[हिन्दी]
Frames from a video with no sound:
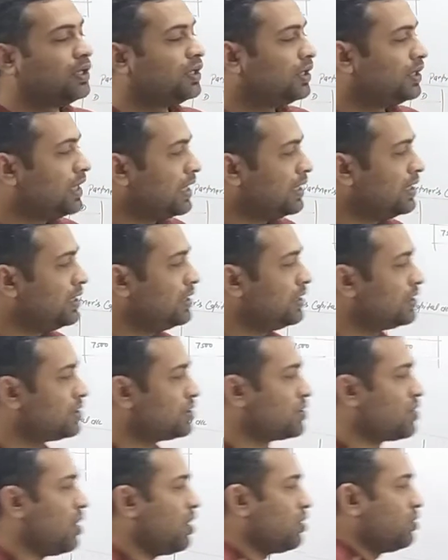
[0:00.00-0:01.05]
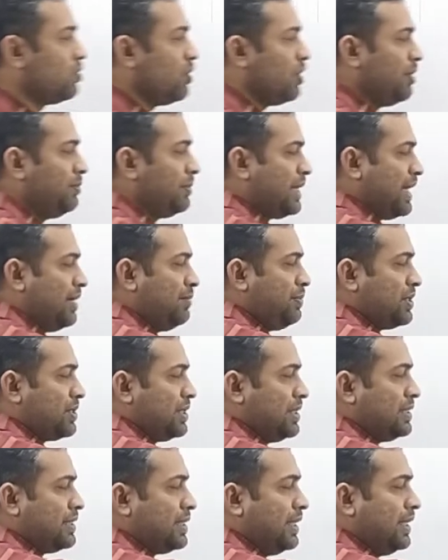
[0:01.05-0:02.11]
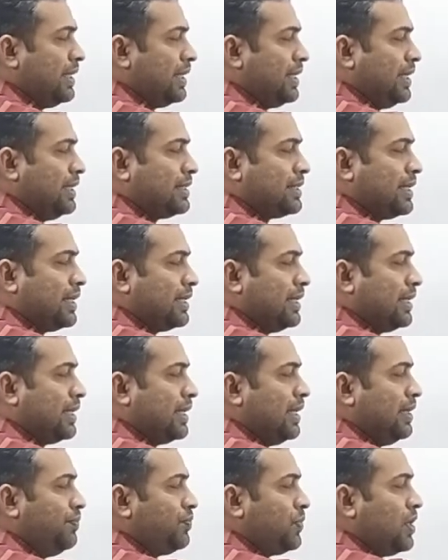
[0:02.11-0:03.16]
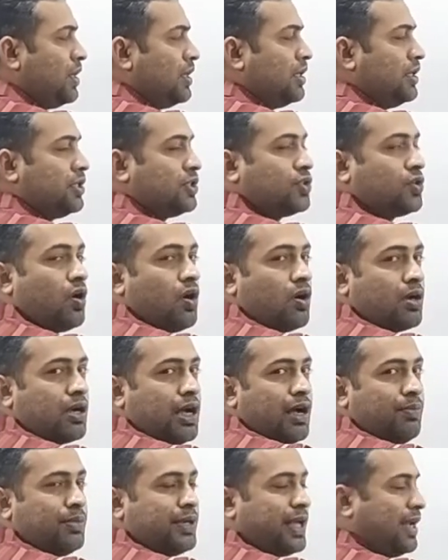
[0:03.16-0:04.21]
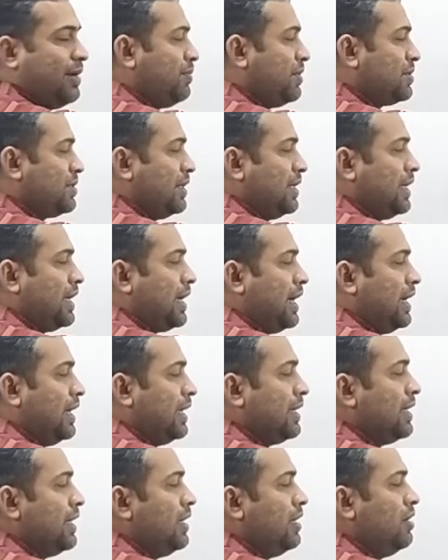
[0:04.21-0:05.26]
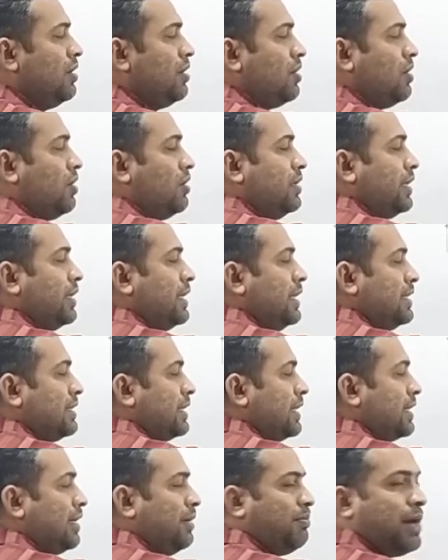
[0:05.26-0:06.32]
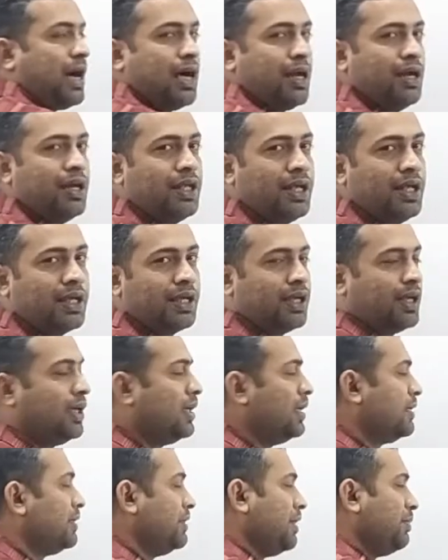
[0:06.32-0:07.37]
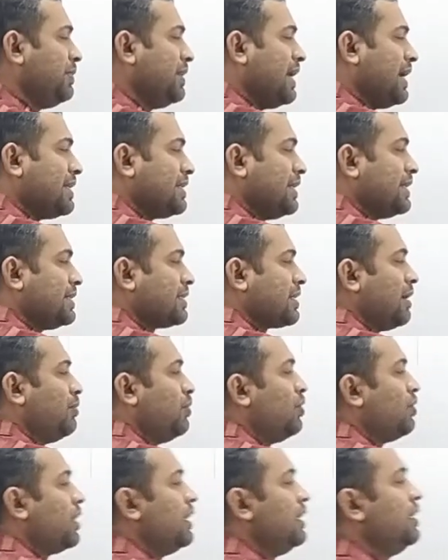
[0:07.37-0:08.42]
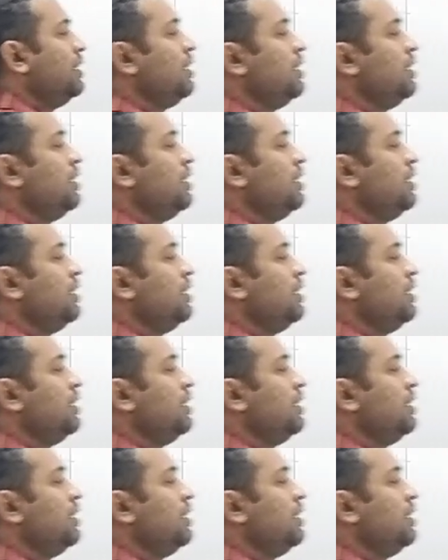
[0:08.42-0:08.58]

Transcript: यानी स्टॉक को हम 10 परसेंट से डिक्रीज कर देंगे स्टॉक का हम 10 परसेंट निकालेंगे और डिक्रीज करके बाहर ले जाएंगे ये भी एसेट्स कम हो गई